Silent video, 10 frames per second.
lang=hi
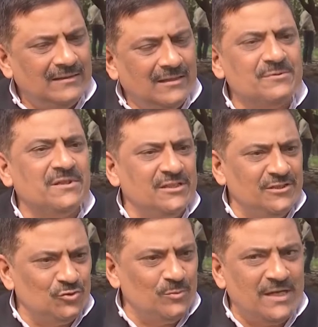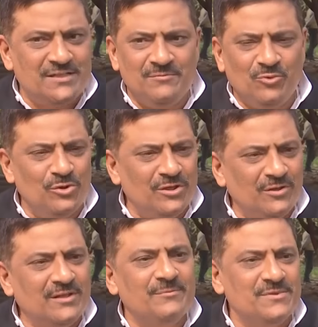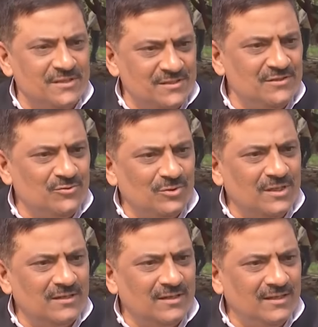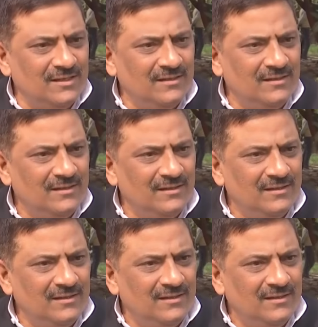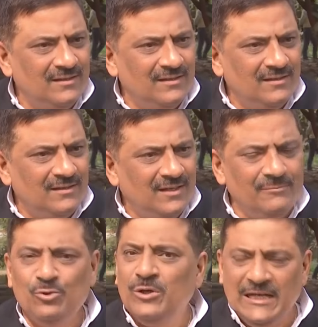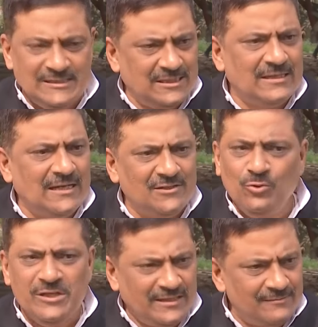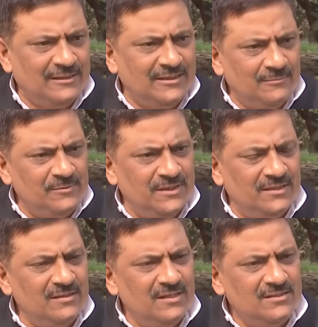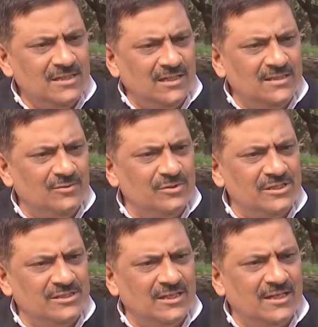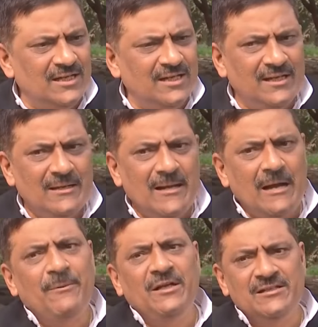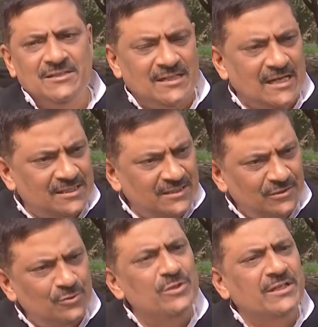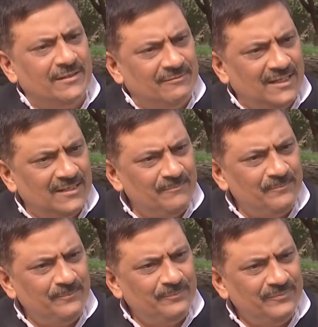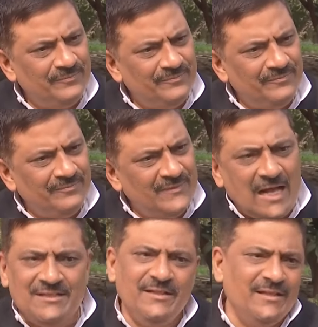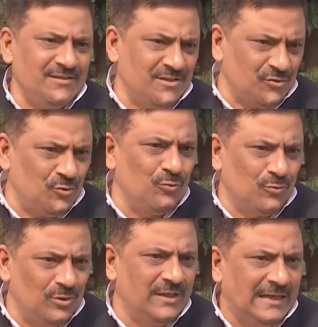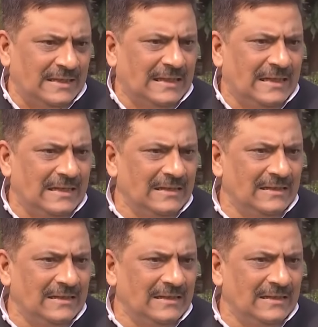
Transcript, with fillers: कब से नीतीश कुमार जी बोल रहे हैं और कब से इस चीज को कर रहे हैं अभी तो है सरकार क्यों नहीं करवाते अपने जहां जहां उनकी सरकार है आप पहले सरकार थी तो क्यों नहीं करवाए आज ही चक्षु खुल गया क्या